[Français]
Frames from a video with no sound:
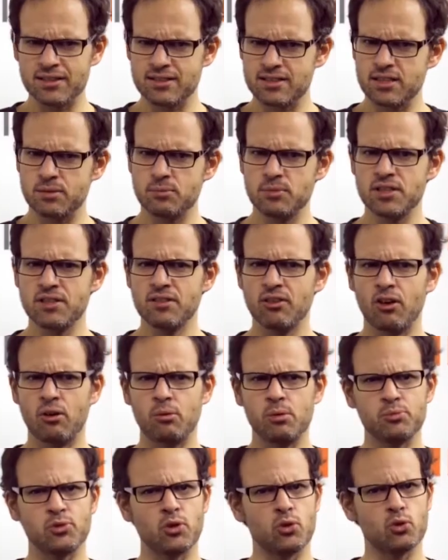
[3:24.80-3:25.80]
intimidant en
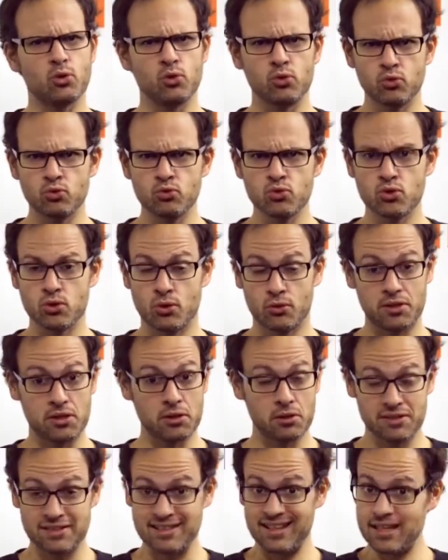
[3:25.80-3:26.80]
même temps que touchant.
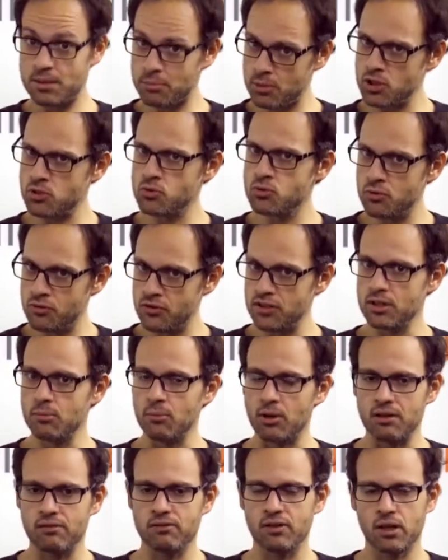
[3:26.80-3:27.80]
D'ailleurs, c'est l'image du film, hein,